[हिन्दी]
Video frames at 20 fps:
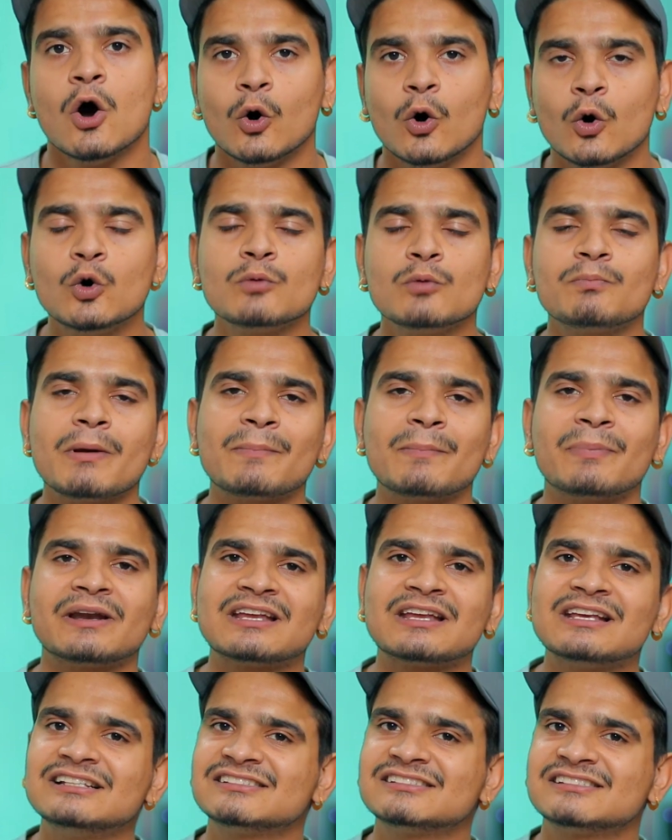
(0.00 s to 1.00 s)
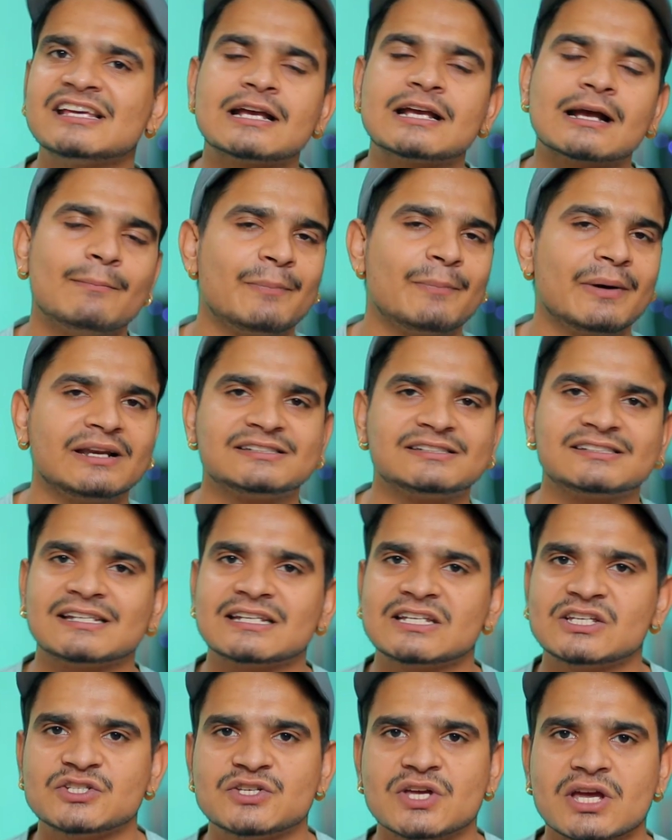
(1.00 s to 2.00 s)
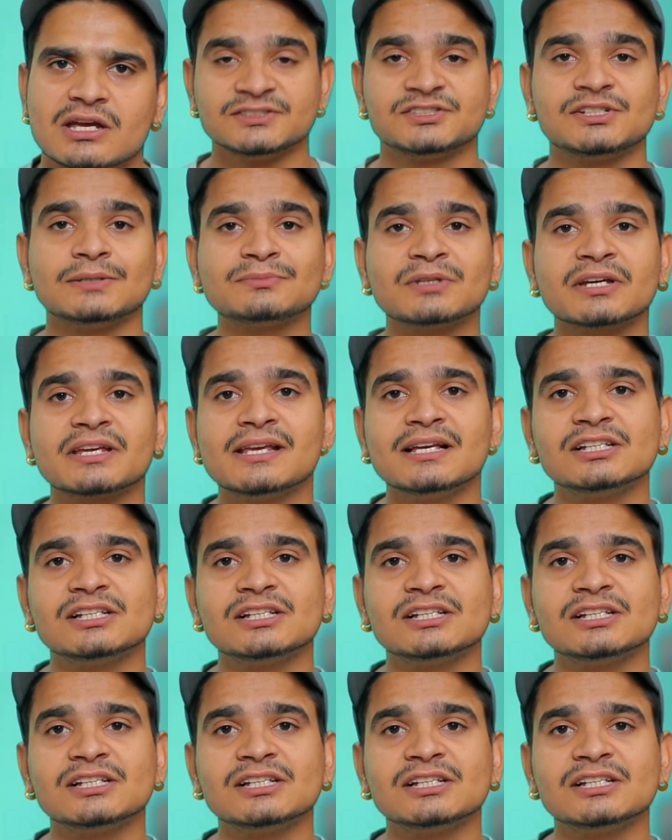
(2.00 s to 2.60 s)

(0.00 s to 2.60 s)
ऑन पेपर ही इसकी कंपेरिजन की जाएगी जब तक